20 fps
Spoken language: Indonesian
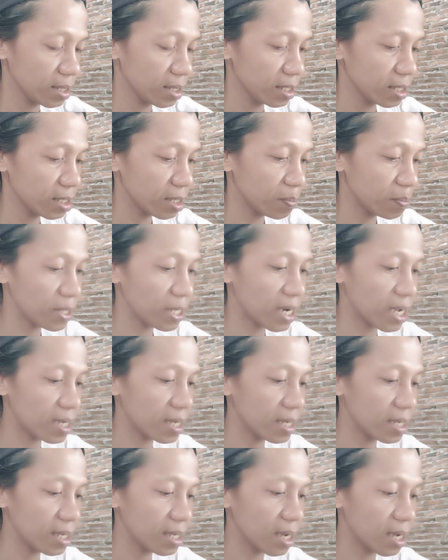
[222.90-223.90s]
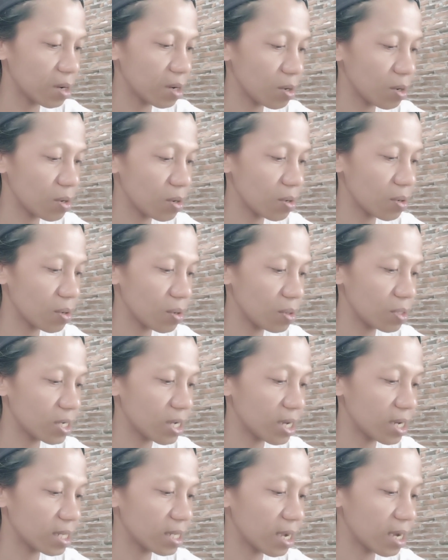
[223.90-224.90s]
cepat lagi kalau
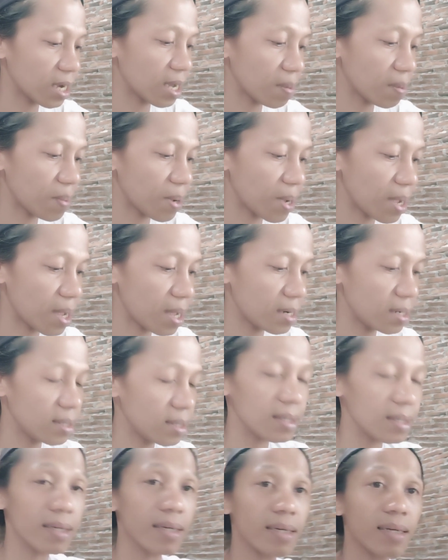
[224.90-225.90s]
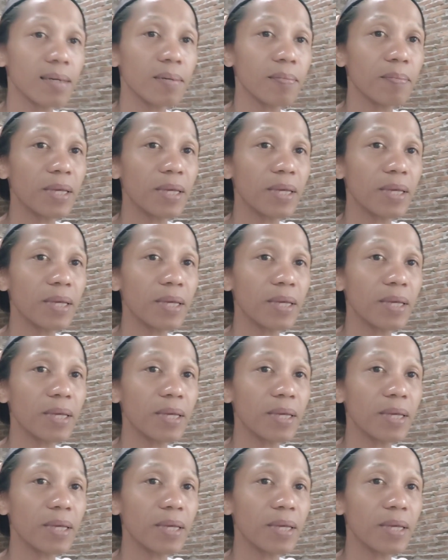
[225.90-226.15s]
dari tangkapan uh,